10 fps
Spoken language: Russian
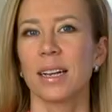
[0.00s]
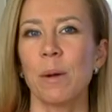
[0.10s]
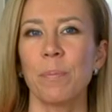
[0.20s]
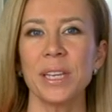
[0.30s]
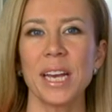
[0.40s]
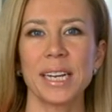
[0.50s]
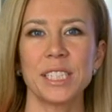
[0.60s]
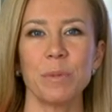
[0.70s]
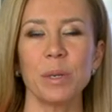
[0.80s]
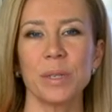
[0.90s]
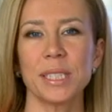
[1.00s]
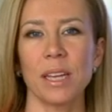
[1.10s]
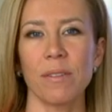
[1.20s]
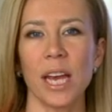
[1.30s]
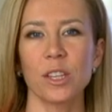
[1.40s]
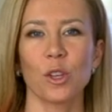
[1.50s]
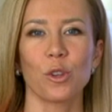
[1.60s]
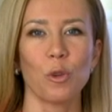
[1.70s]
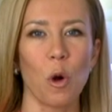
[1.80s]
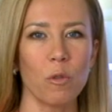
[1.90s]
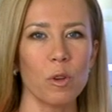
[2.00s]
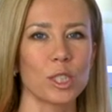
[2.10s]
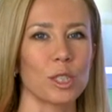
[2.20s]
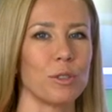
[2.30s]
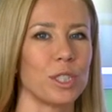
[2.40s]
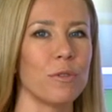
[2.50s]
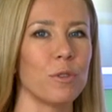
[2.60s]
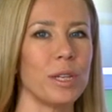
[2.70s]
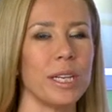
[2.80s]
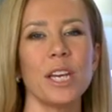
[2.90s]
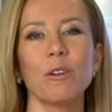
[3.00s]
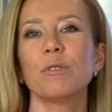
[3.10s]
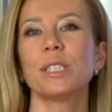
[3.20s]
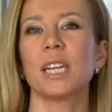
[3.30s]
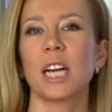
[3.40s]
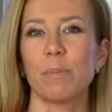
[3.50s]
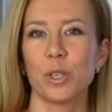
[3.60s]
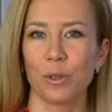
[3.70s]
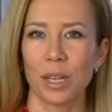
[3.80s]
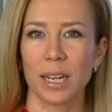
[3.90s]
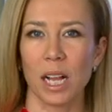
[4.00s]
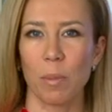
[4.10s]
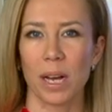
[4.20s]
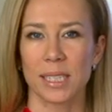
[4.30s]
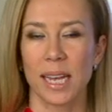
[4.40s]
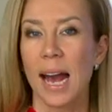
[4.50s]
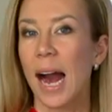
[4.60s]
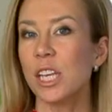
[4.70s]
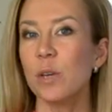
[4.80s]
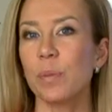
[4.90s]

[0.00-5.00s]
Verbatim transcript: Компания «Ратимир» представляет новую эксклюзивную линейку сырокопченых колбас. Они